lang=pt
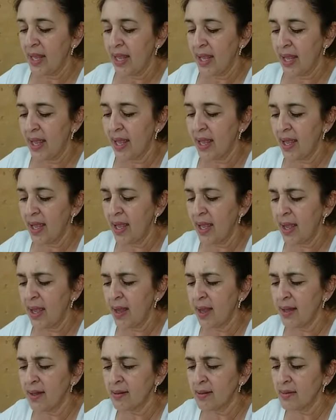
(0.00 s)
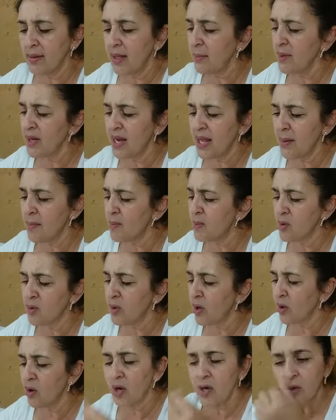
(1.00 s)
É, nem me lembro,
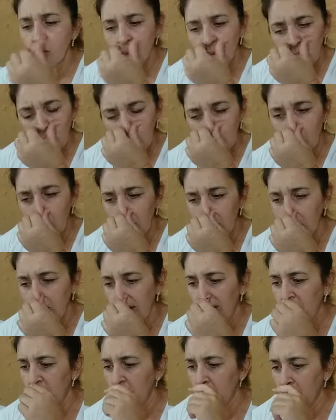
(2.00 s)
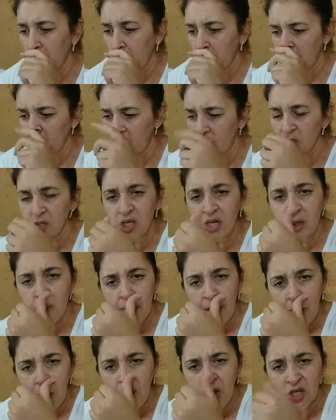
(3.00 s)
agora não me ocorreu nenhum, o nome de
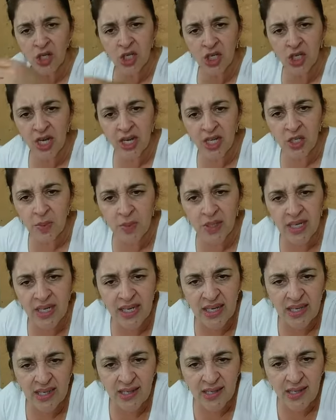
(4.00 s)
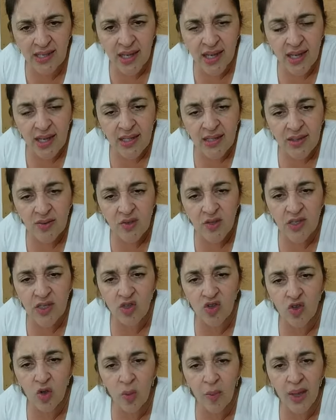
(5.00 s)
nenhuma loja. Gente, meninas, se vocês
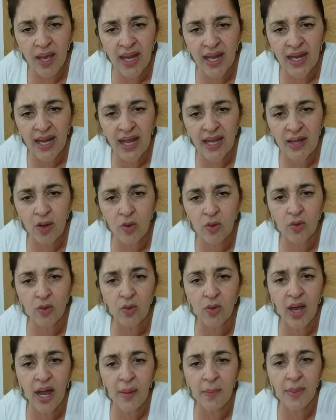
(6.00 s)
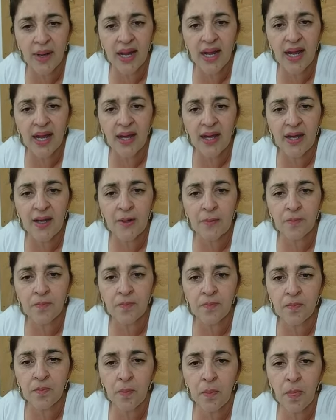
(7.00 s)
souberem aí algum lugar
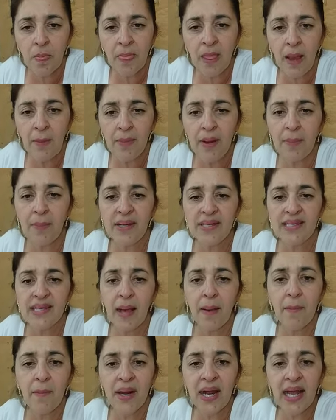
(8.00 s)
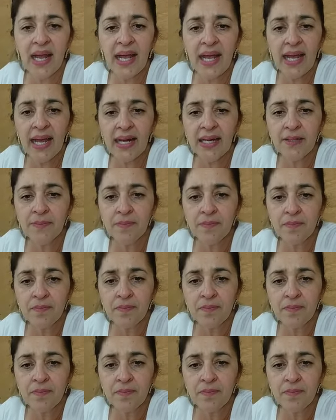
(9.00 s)
para passar para ela.